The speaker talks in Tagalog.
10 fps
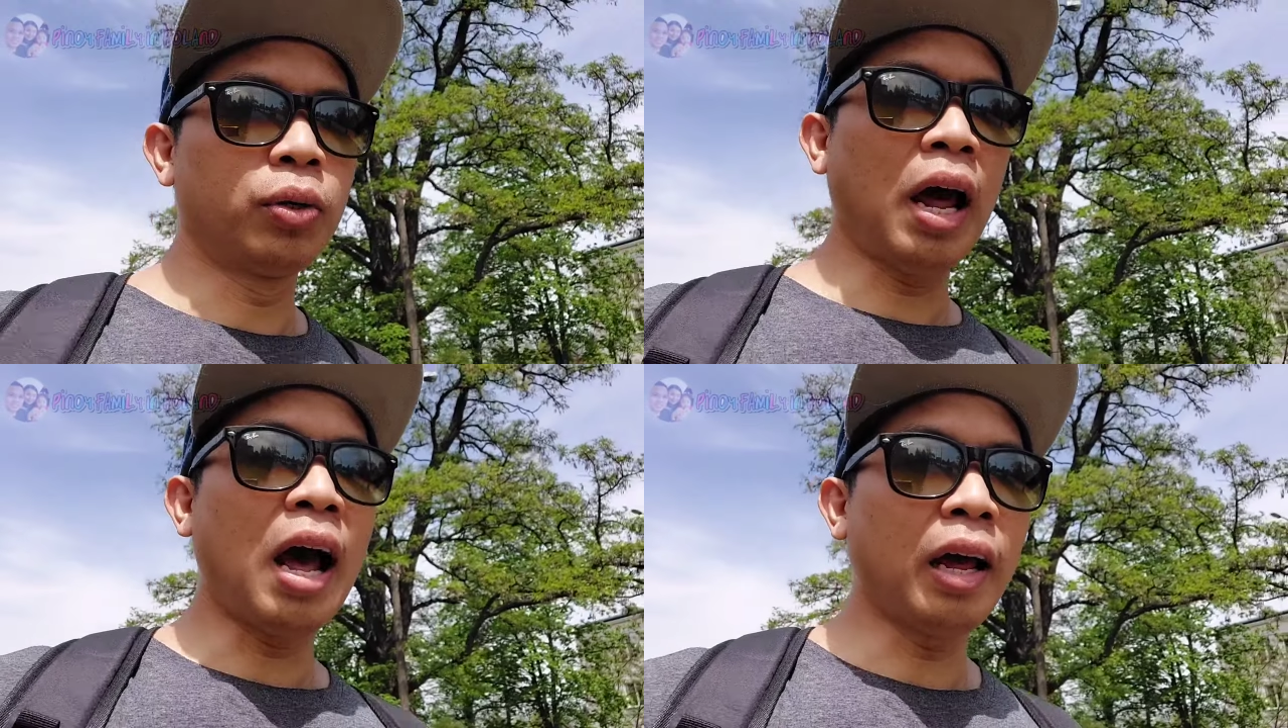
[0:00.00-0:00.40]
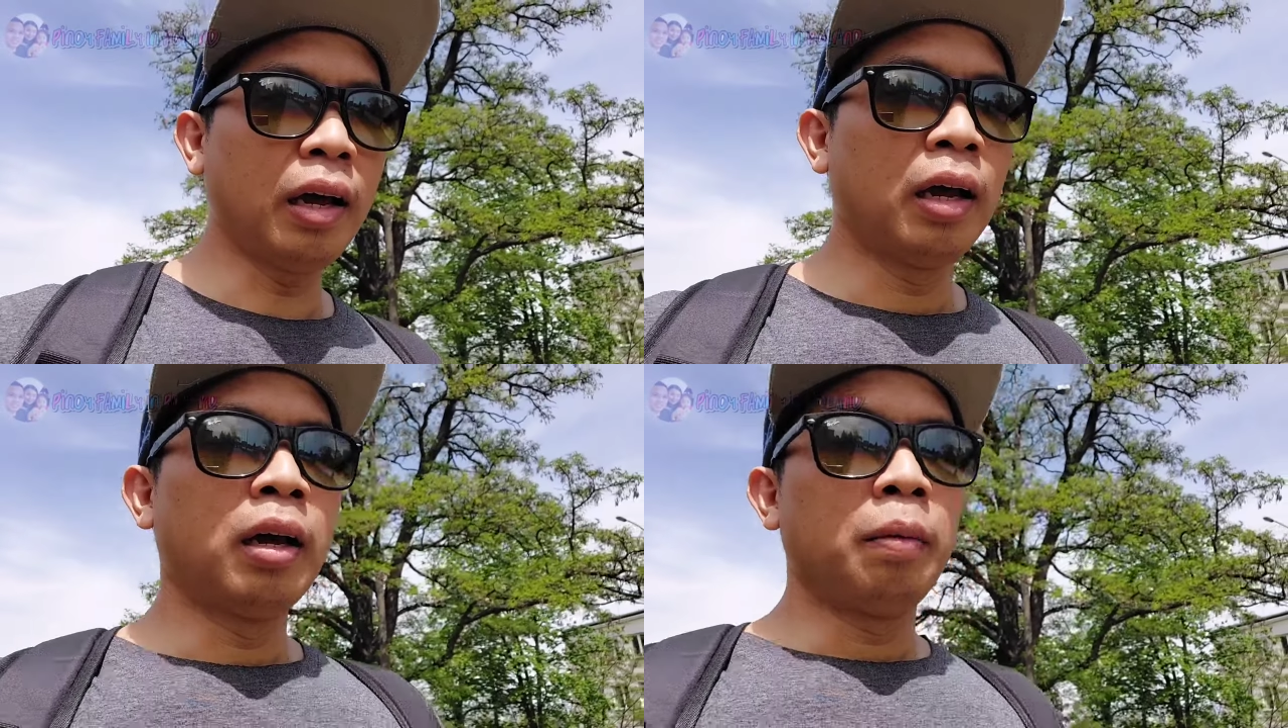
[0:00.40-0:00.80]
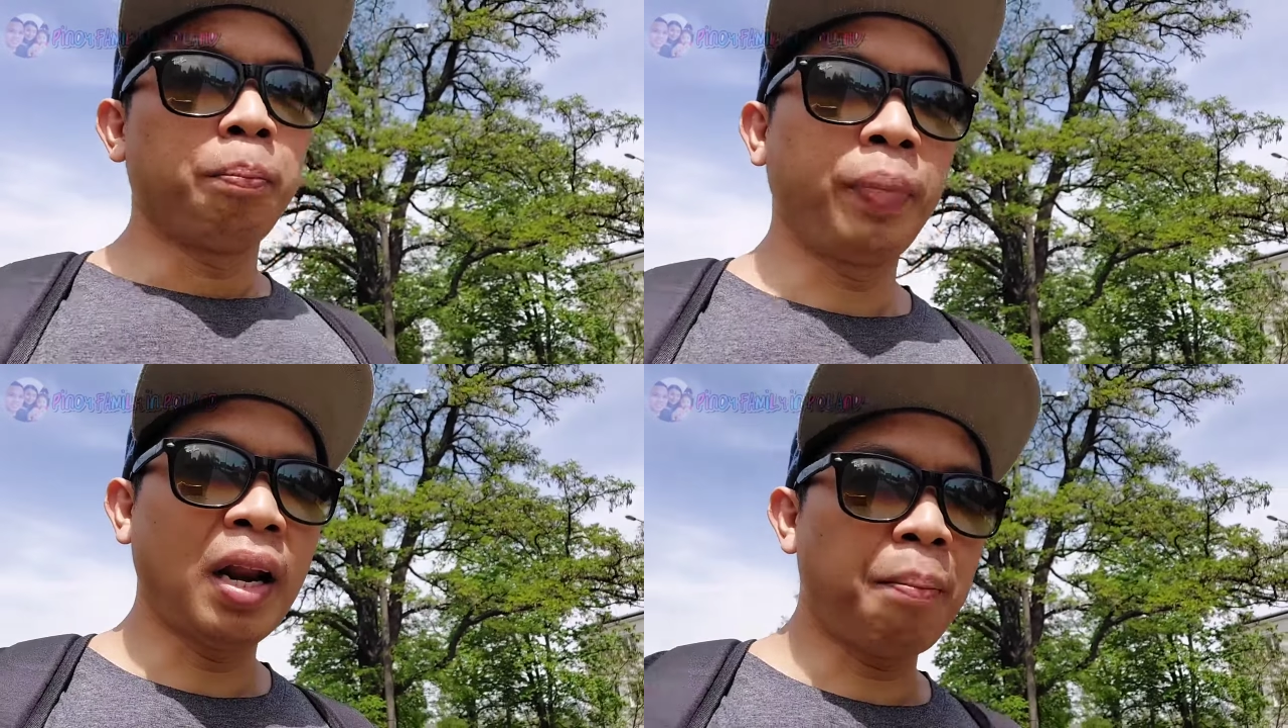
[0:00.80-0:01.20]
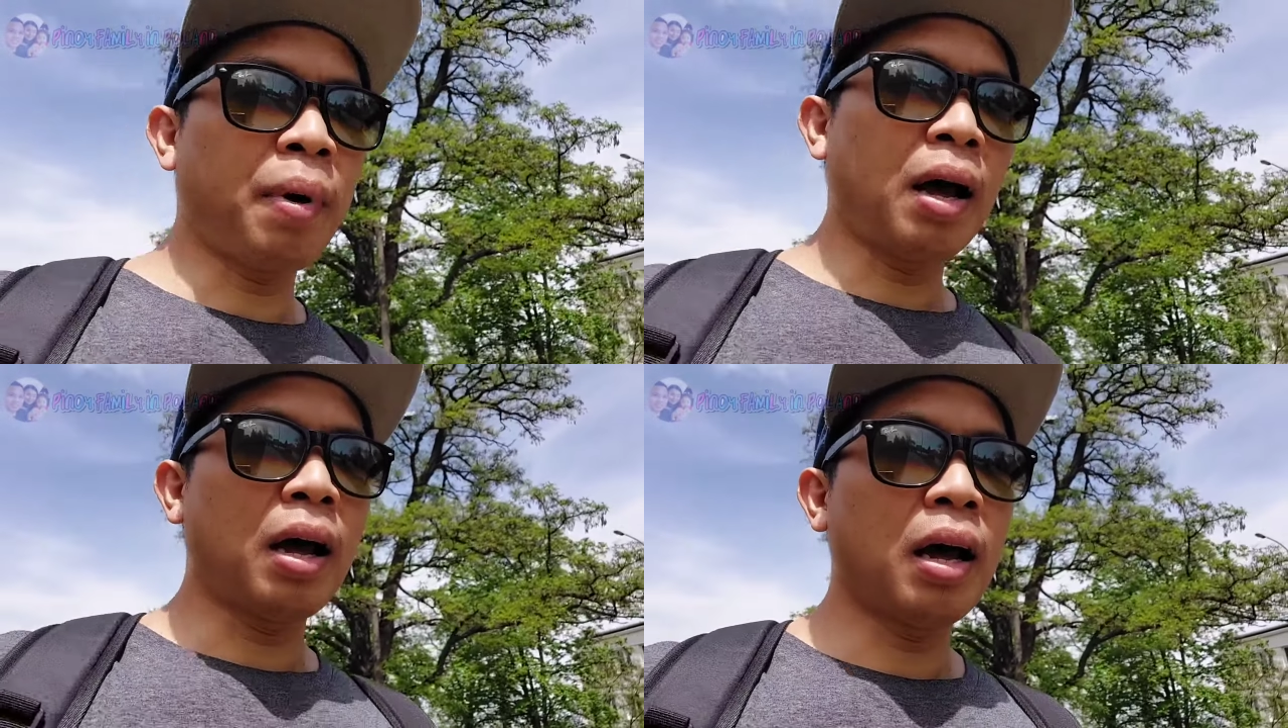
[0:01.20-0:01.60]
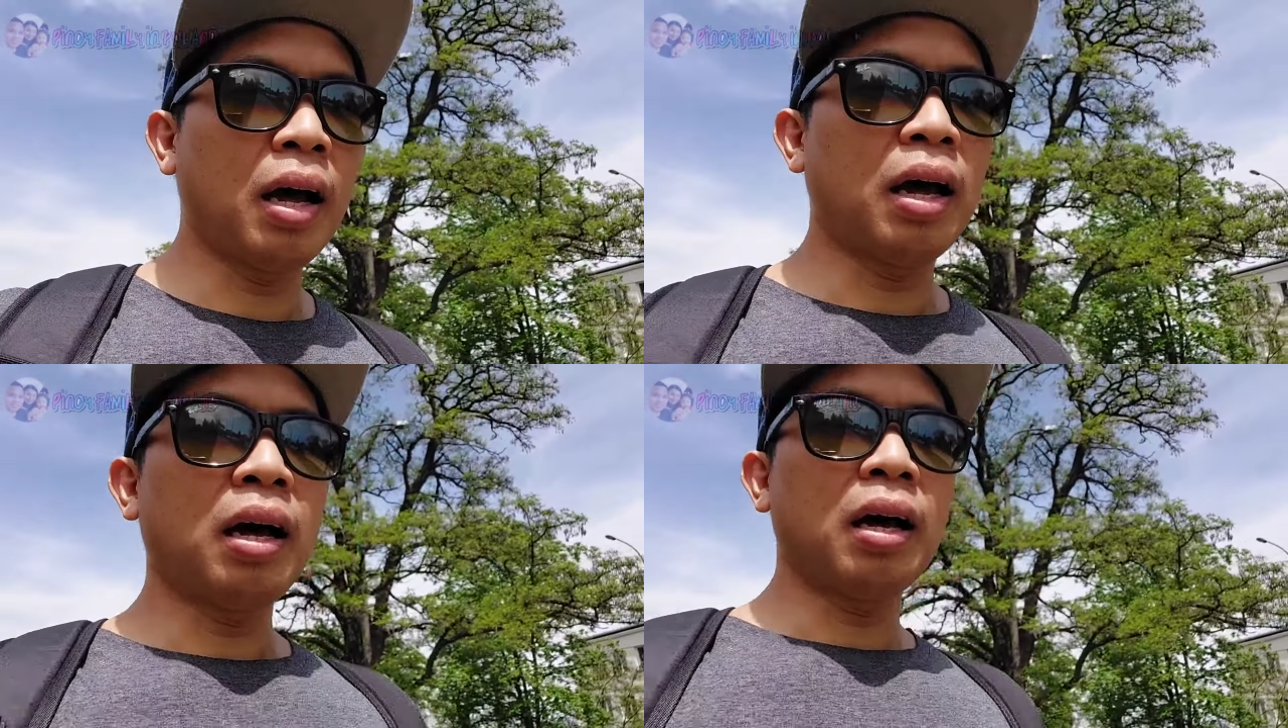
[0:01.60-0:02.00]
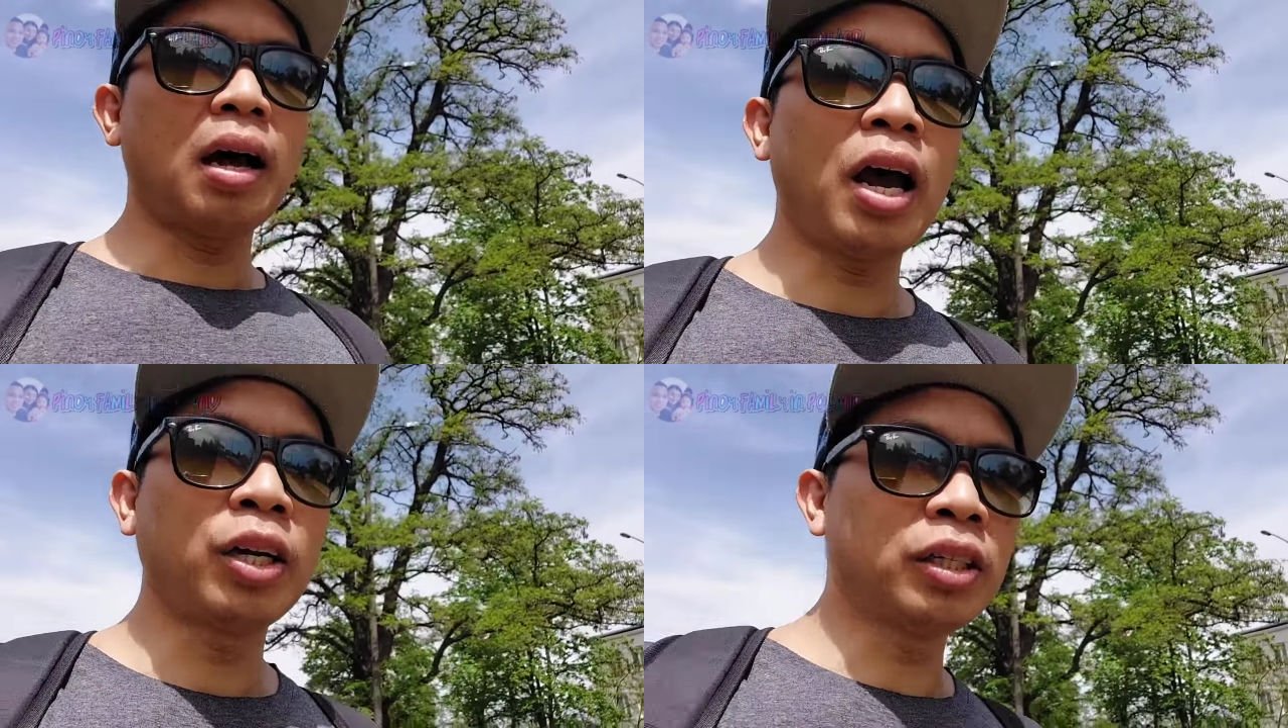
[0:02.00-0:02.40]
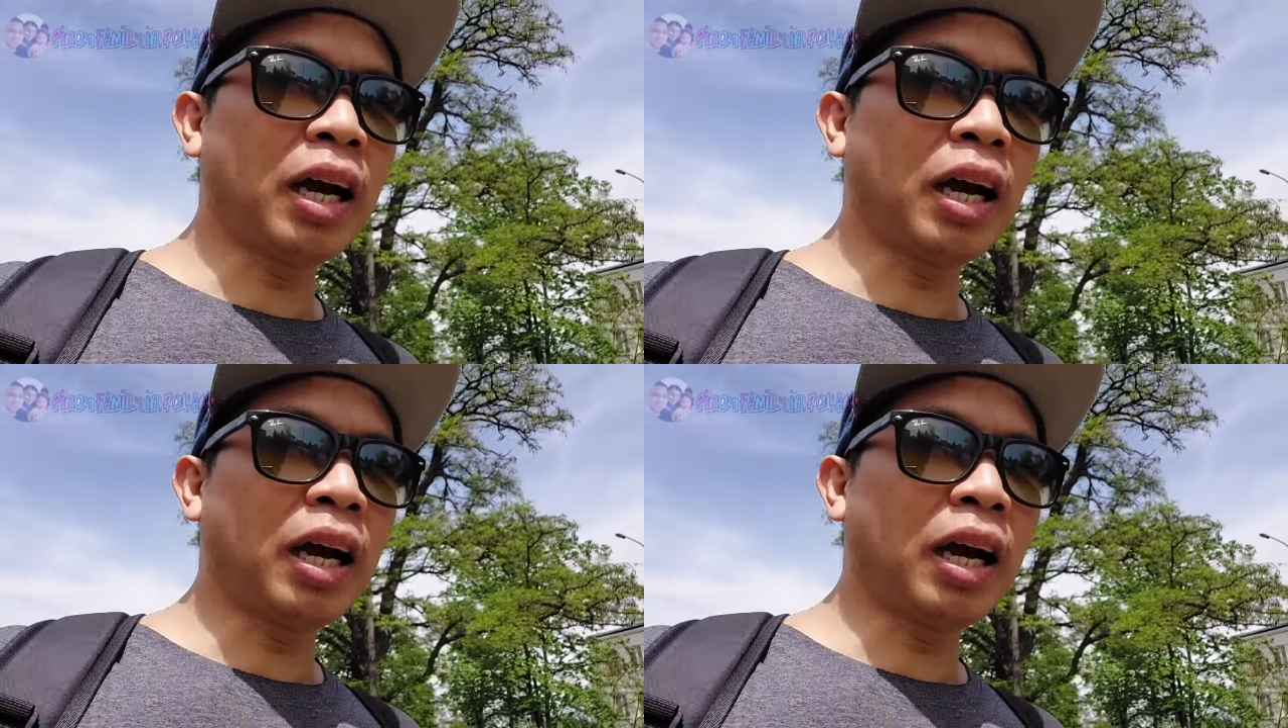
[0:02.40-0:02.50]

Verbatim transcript: na pinapaayos